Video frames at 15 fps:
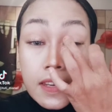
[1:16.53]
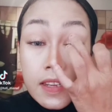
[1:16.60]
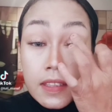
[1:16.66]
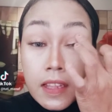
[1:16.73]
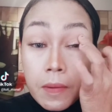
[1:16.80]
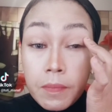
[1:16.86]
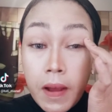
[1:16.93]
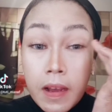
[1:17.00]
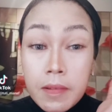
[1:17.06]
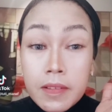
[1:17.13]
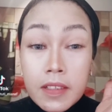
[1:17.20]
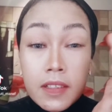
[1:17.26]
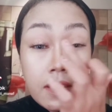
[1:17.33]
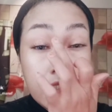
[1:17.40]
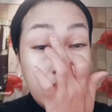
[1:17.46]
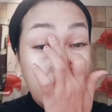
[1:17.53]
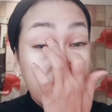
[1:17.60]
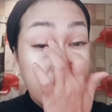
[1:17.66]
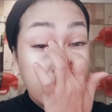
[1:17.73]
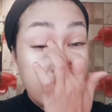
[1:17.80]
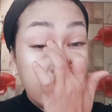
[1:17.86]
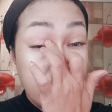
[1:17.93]
Jadi tampak
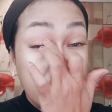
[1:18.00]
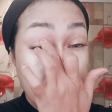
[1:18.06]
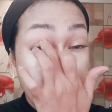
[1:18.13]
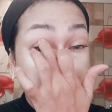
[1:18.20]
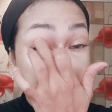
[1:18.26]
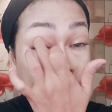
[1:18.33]
uh,